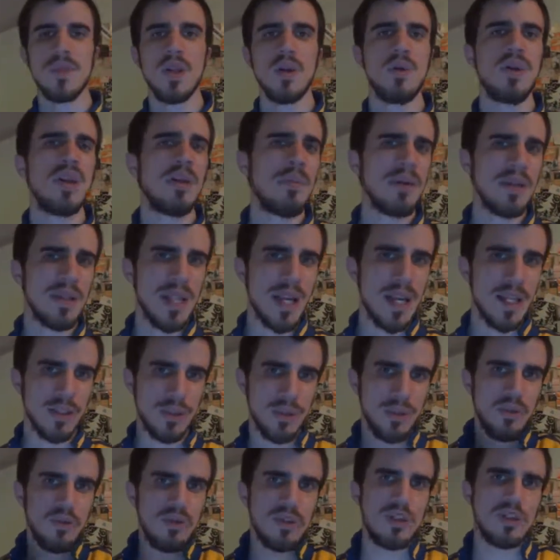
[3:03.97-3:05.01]
Quindi
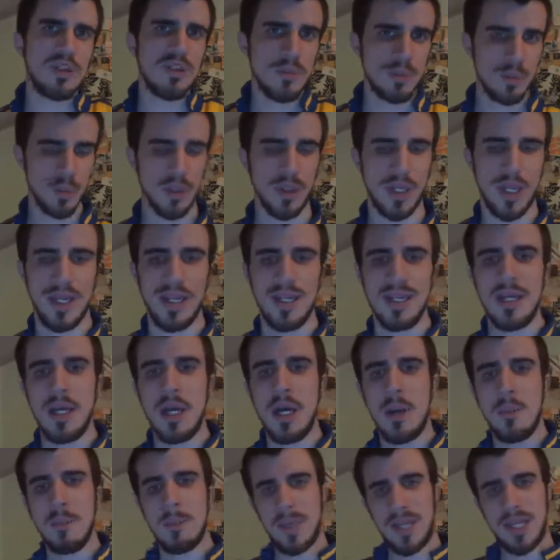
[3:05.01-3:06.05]
pertanto non si scompone,
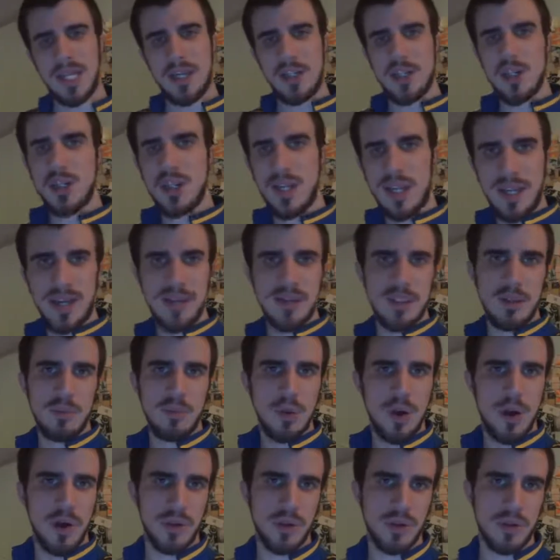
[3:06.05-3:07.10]
prende ciò che di
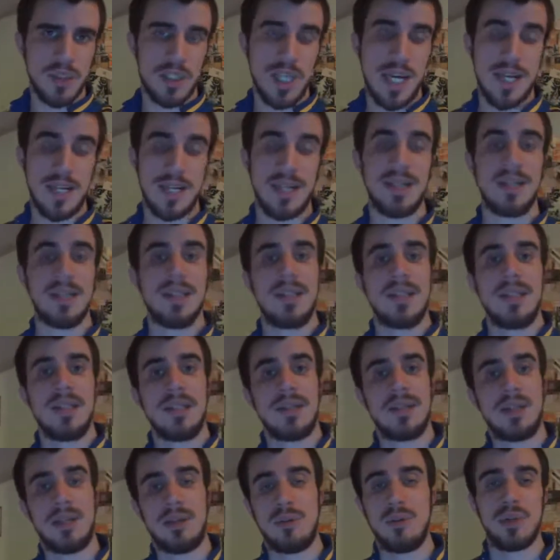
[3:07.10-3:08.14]
buono c'era
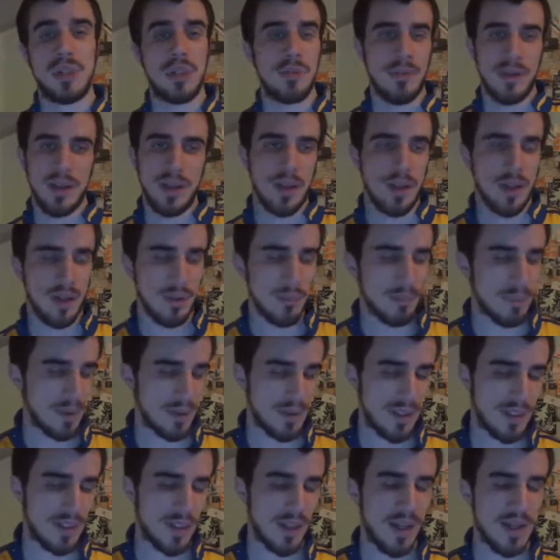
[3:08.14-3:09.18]
dalle ultime
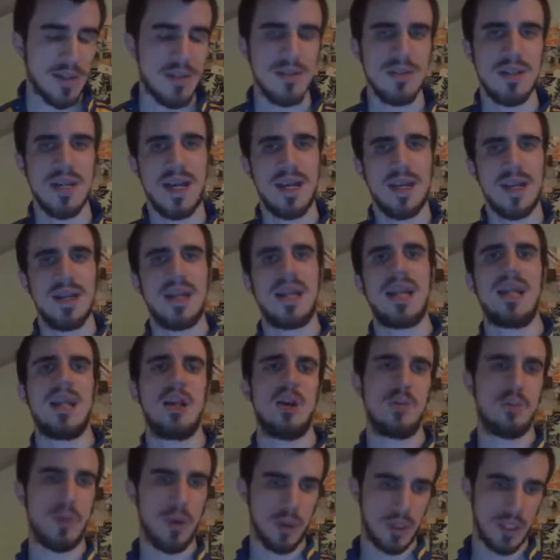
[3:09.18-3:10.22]
partite in nazionale e,
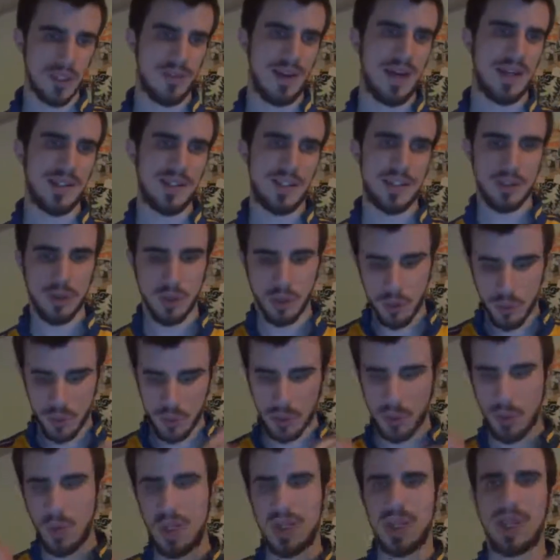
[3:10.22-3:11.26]
lo porta avanti
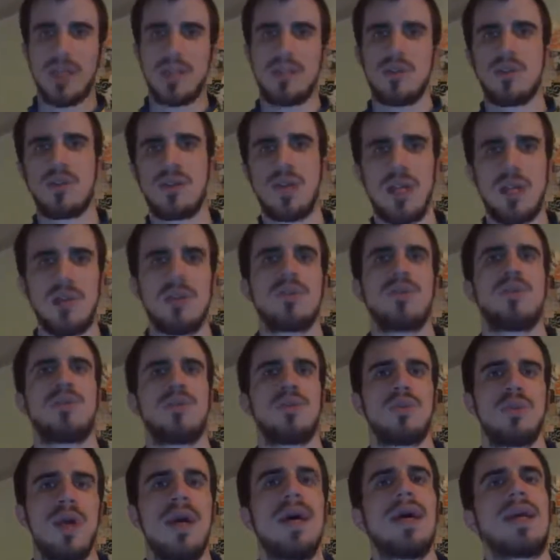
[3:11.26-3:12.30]
con qualche ritocchino
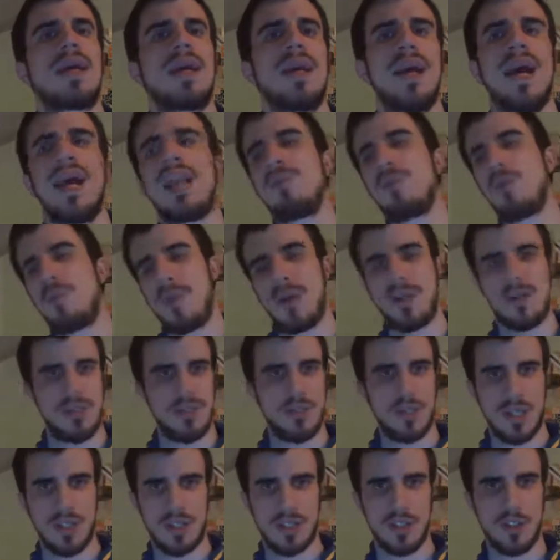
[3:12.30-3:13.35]
dovuto anche al
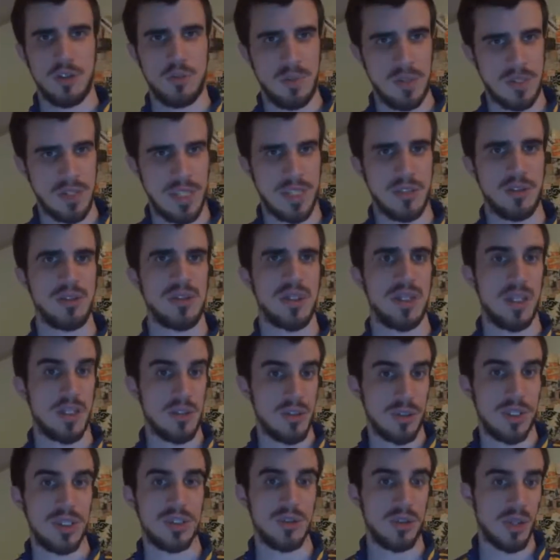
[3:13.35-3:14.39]
momento che stanno passando certi
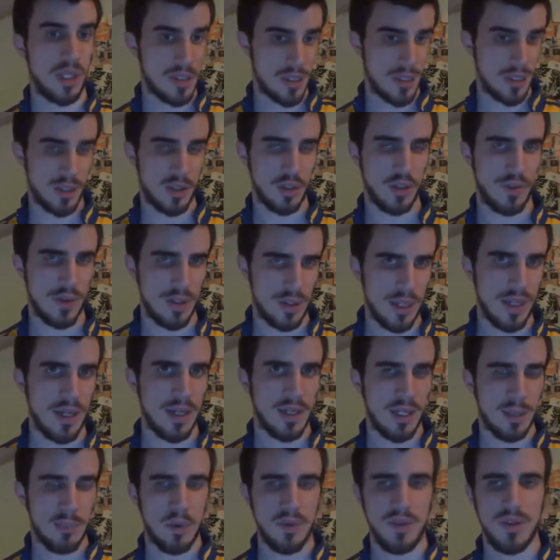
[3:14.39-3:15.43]
giocatori, certe novità
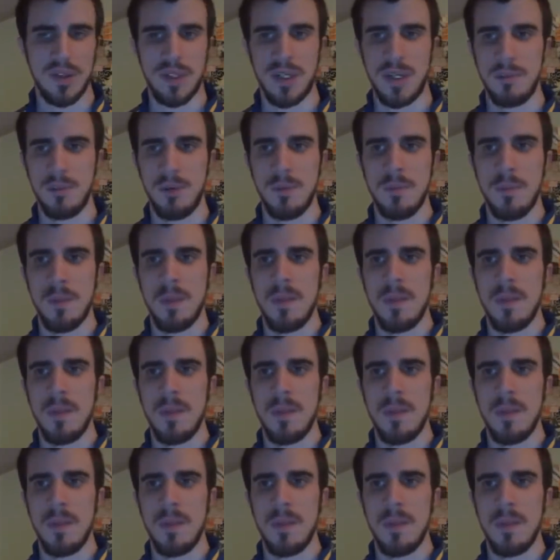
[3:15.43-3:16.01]
che poi vedremo.